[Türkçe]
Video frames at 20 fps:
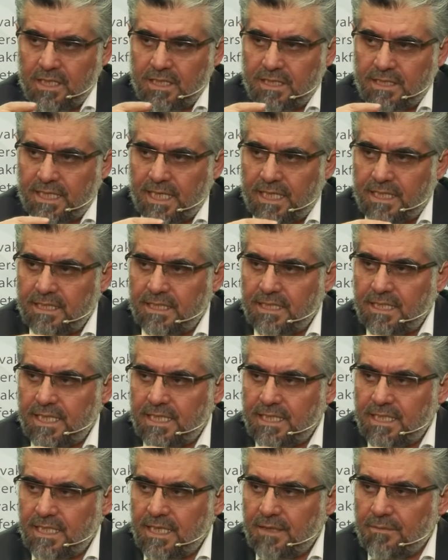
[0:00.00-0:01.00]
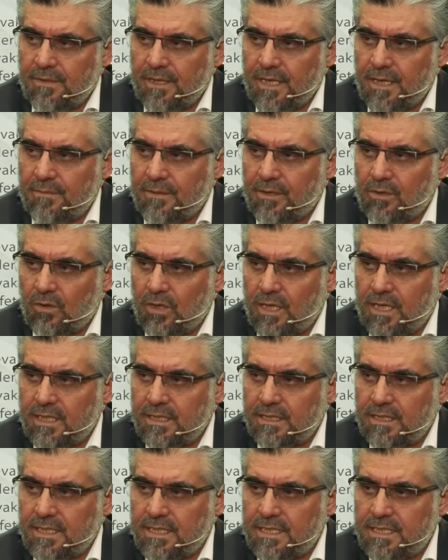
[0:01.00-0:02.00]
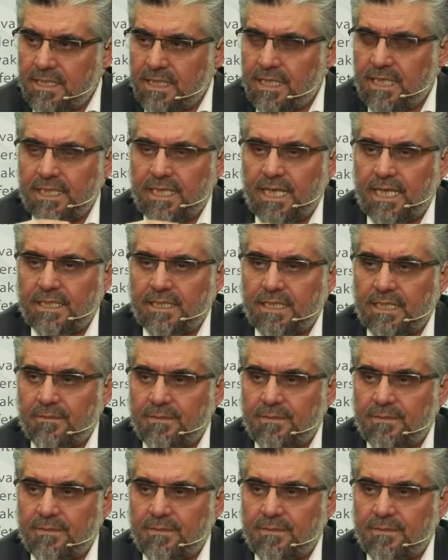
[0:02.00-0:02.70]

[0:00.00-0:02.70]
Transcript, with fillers: kendileriyle beraber olanı tasdik edendir.